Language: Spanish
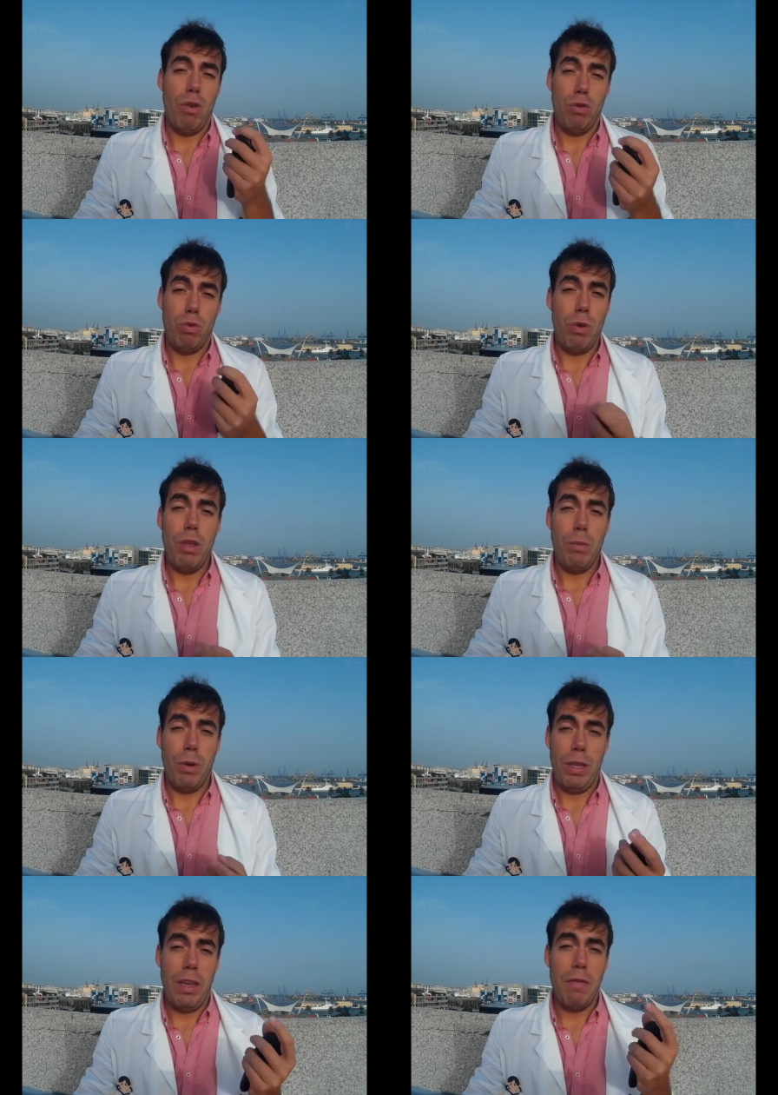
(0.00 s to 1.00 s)
obstruido
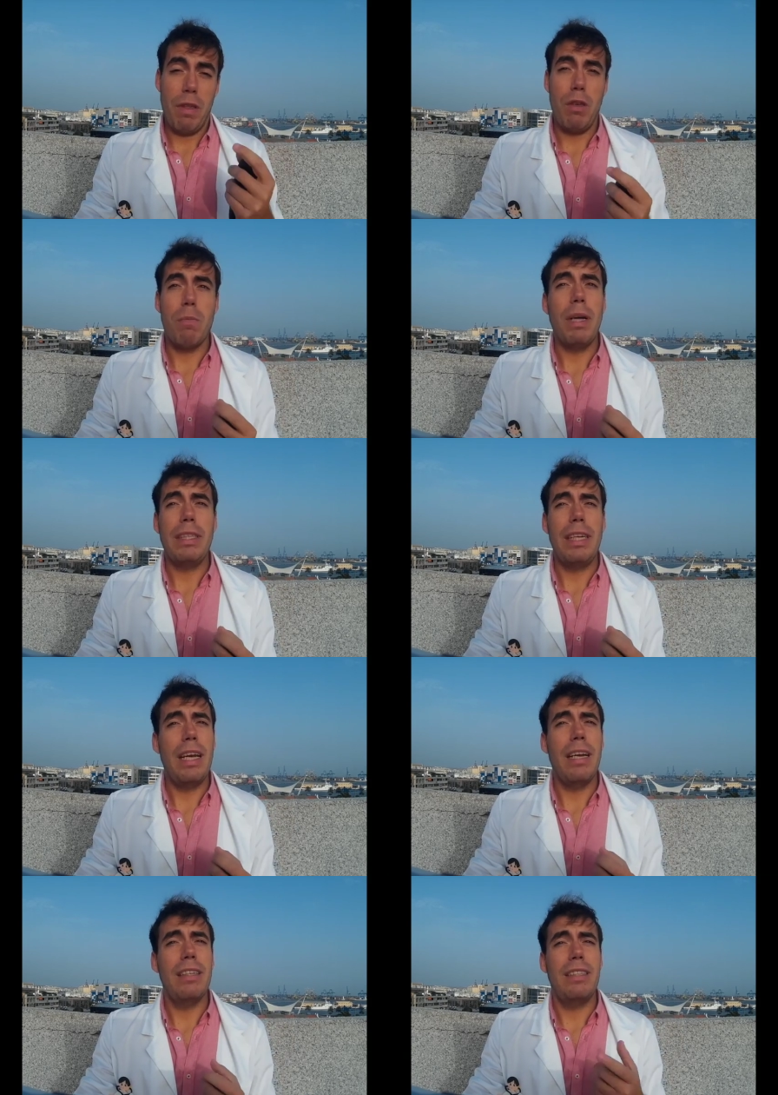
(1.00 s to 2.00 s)
por esta infección
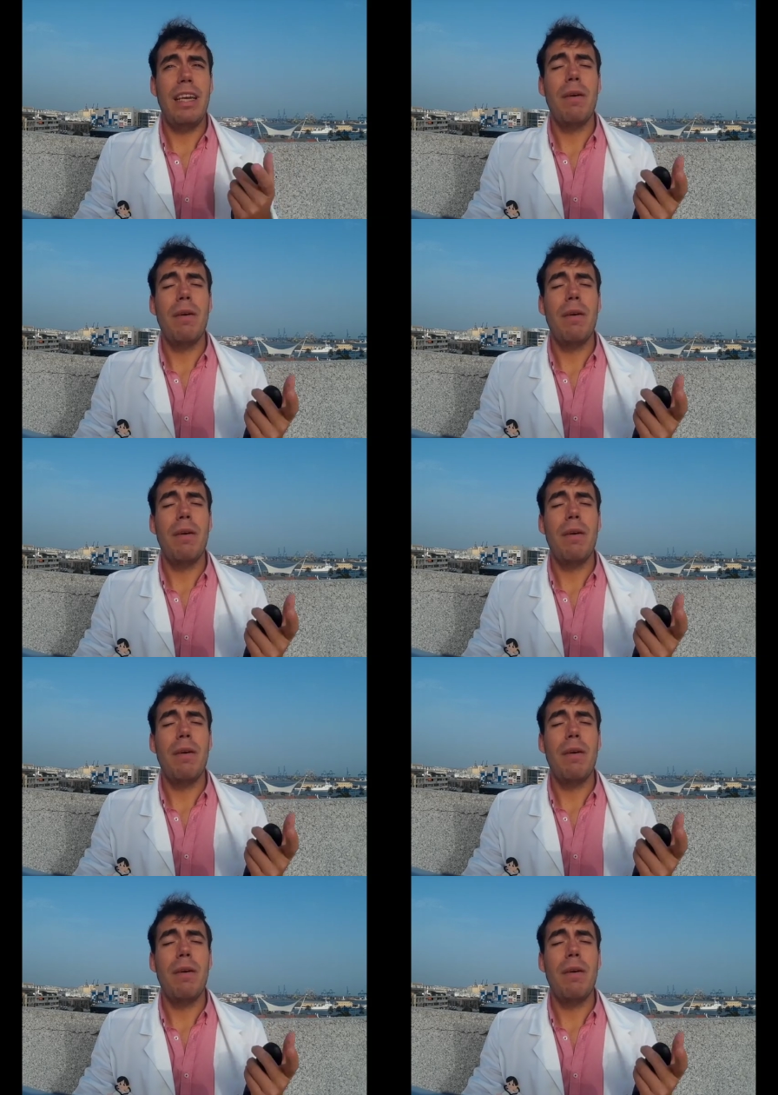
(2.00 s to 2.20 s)
bacteriana se